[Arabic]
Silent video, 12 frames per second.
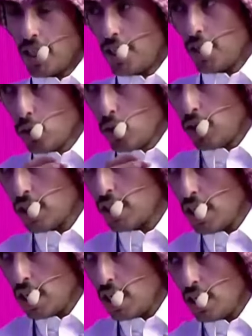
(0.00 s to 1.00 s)
عشان اقول لك
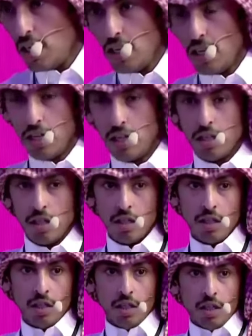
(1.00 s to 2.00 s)
ان
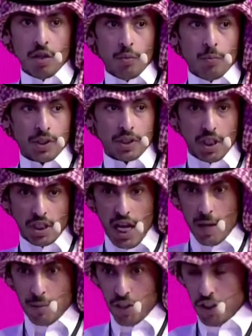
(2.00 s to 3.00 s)
بس اللي
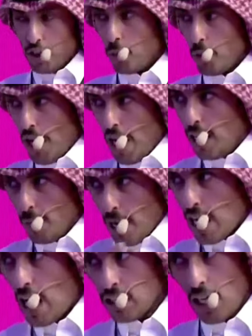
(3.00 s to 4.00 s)
دائما يعني تمر علي
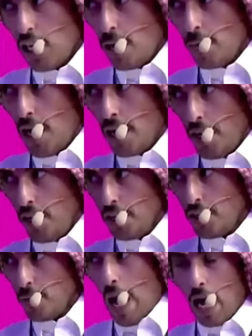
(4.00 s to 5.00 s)
مقاطع الامانه
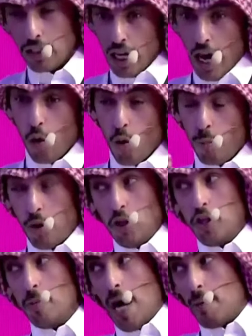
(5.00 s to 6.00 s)
يعني ما ادري هل هو من
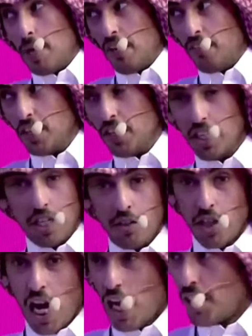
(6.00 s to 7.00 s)
اهتمام انا فيني
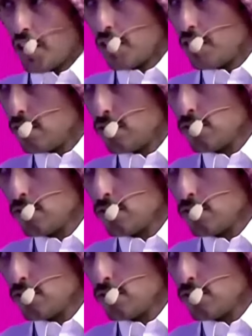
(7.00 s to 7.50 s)
ثلاثه